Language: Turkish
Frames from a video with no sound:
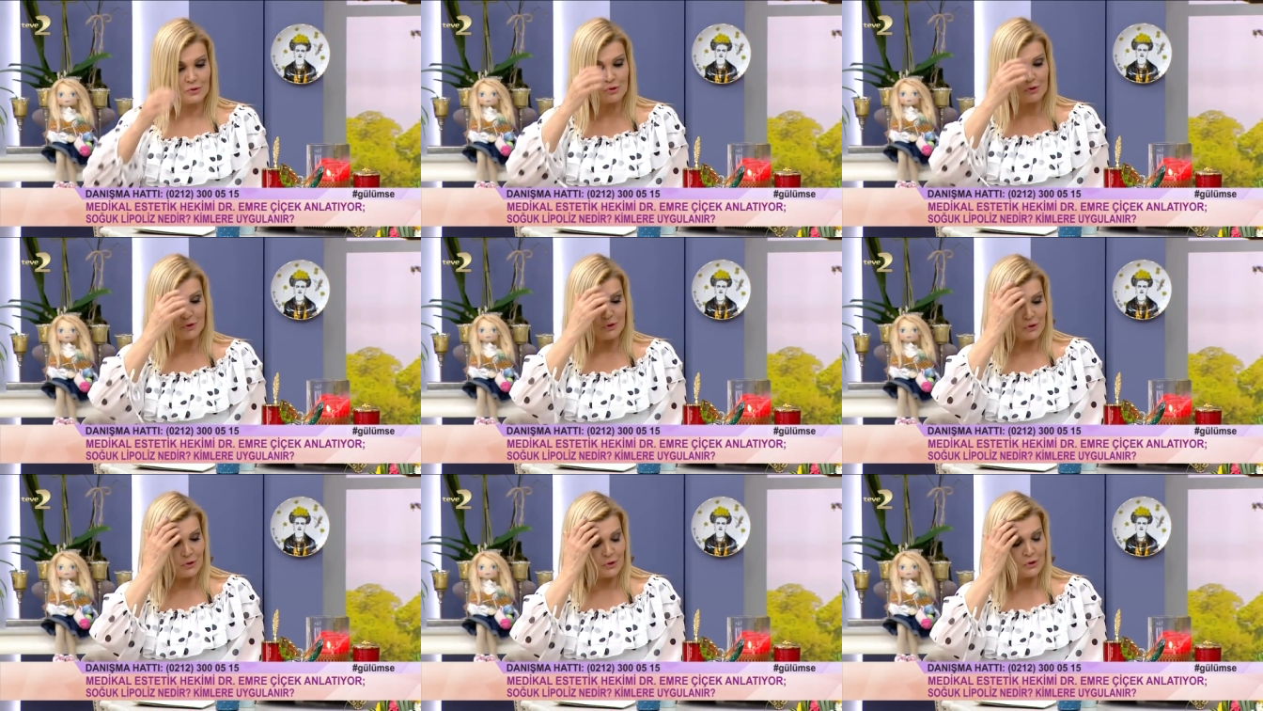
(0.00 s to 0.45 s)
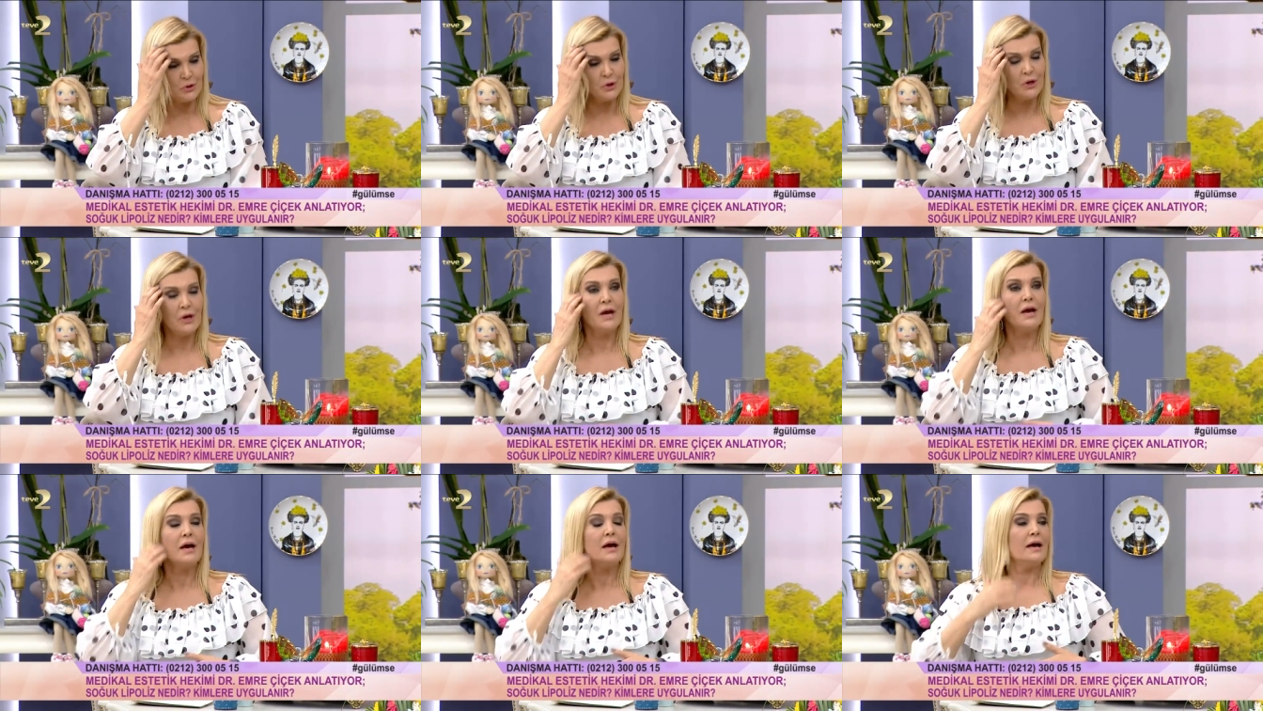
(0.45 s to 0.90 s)
Çünkü
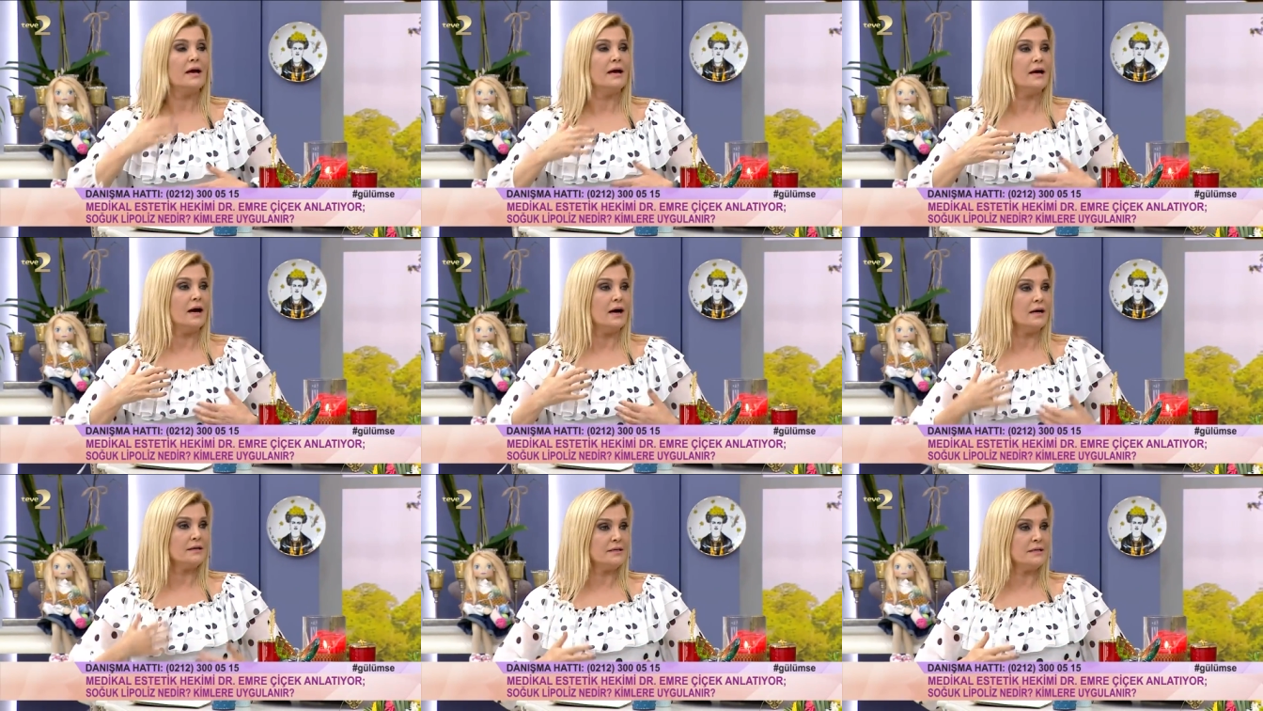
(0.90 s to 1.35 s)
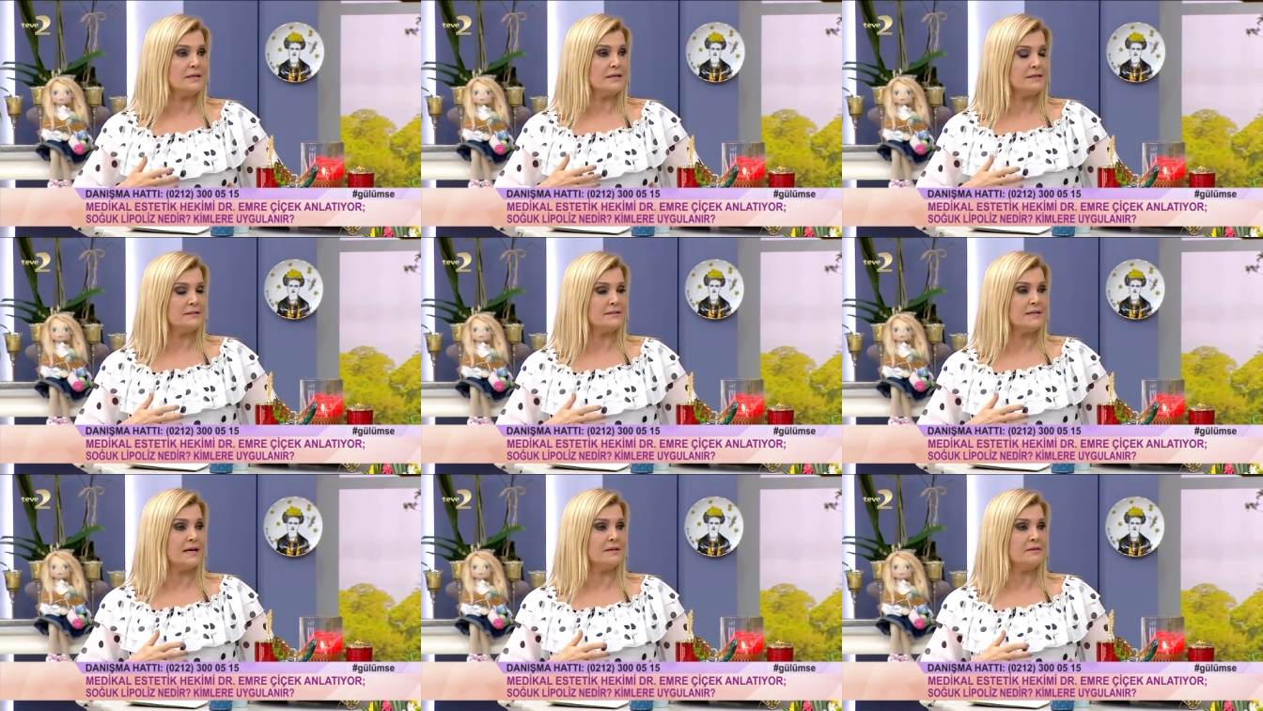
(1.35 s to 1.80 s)
e,
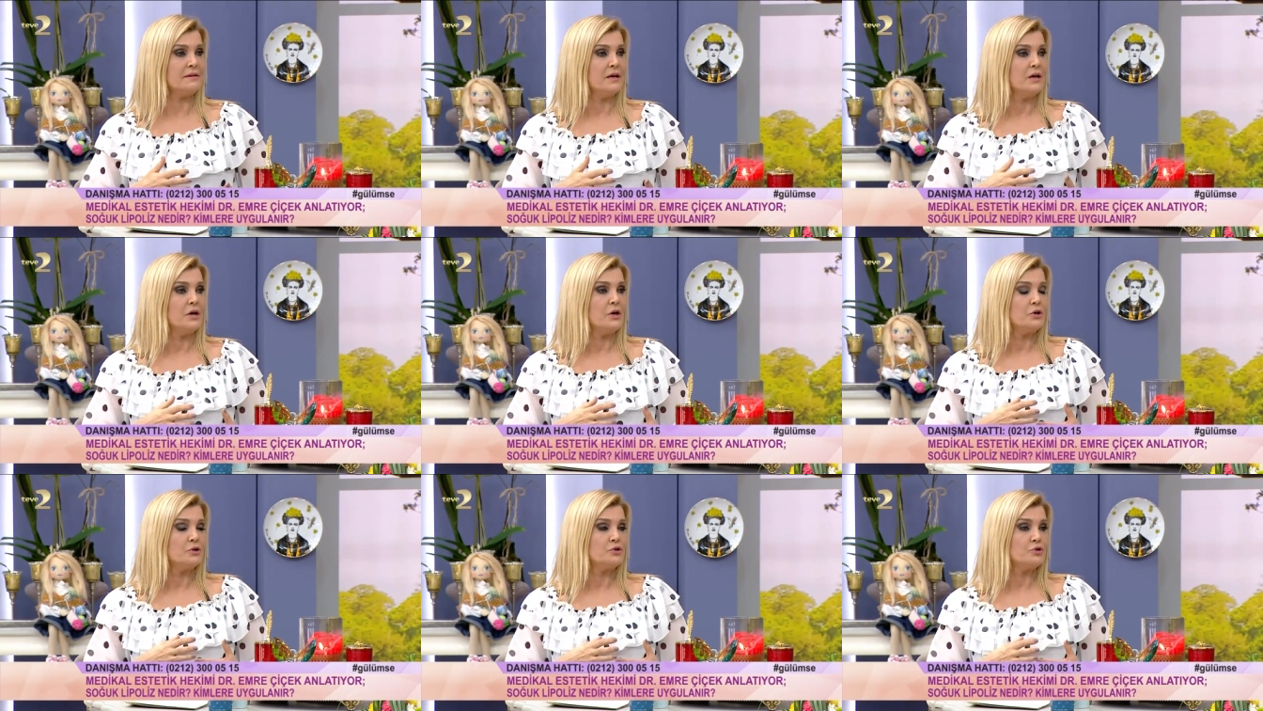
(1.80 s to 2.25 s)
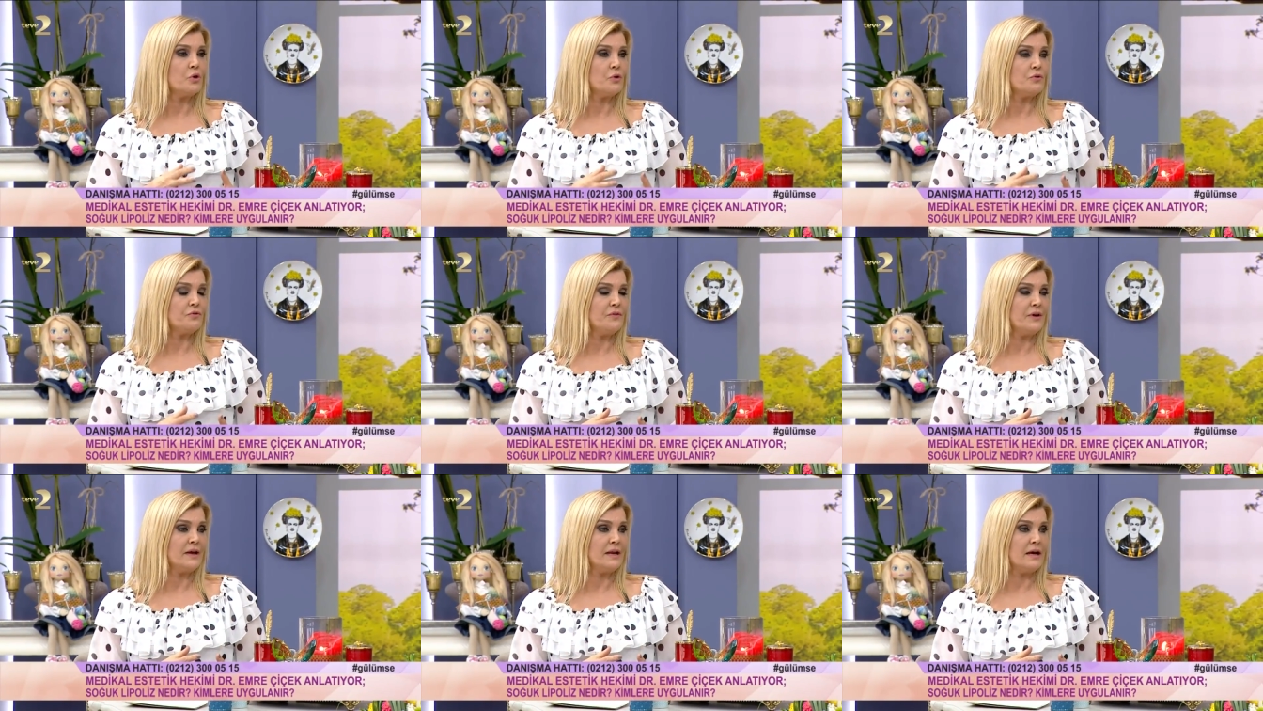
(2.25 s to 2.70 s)
hakikaten
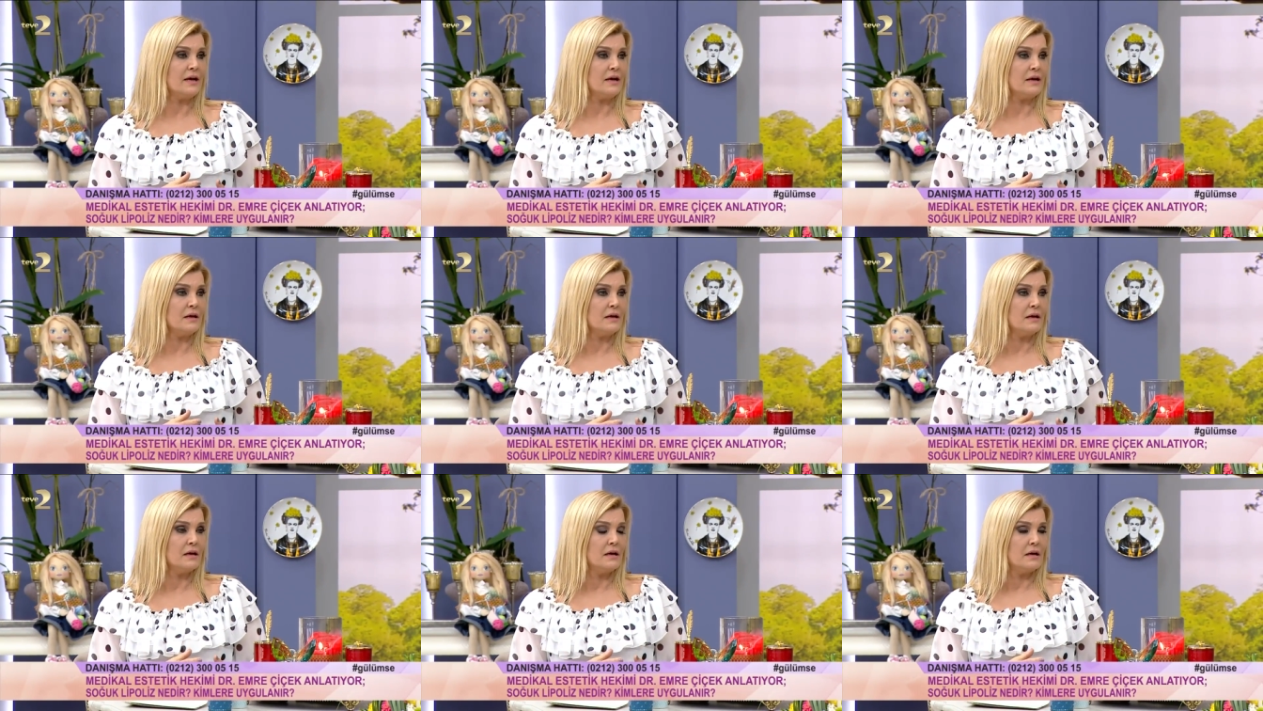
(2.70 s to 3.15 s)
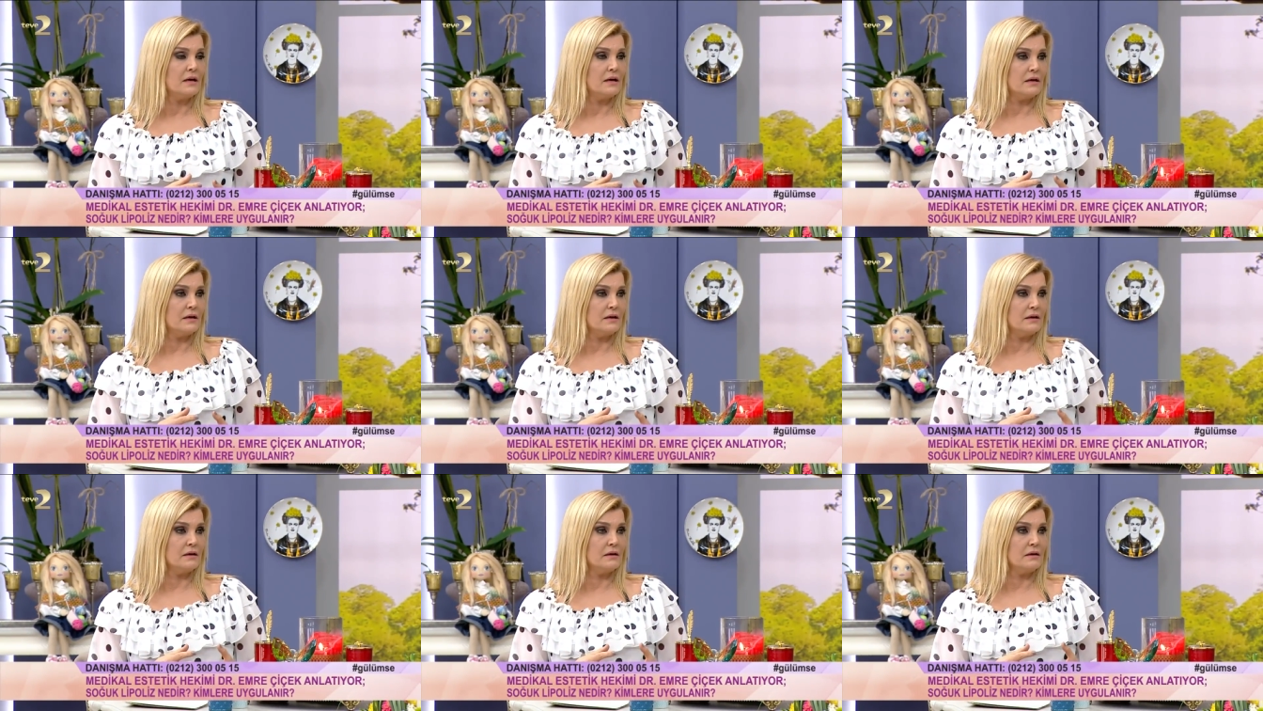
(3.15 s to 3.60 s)
çok fena
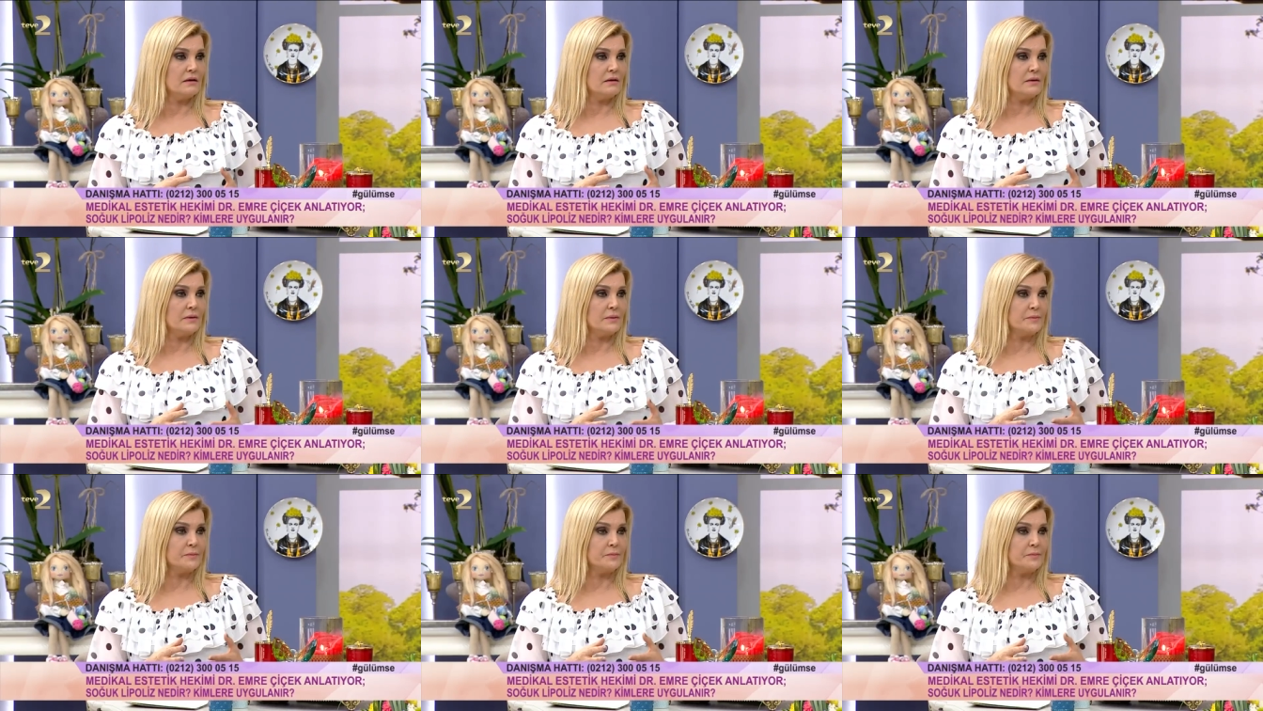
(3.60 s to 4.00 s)
e,